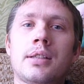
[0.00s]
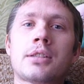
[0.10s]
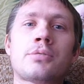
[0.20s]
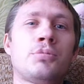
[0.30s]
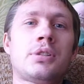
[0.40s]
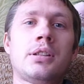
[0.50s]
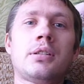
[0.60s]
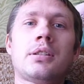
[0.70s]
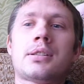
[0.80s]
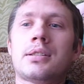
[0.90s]
нас
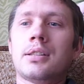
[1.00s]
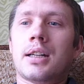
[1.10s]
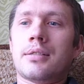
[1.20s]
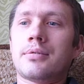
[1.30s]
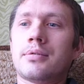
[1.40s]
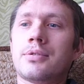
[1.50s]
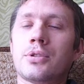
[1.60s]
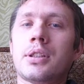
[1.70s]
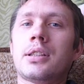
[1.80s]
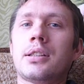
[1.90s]
смутила цена,
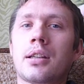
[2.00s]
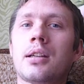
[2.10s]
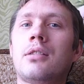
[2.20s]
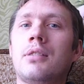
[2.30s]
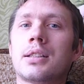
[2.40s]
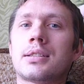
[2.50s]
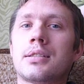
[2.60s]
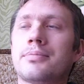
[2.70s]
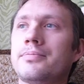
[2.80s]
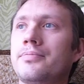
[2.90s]
все-таки дороговато.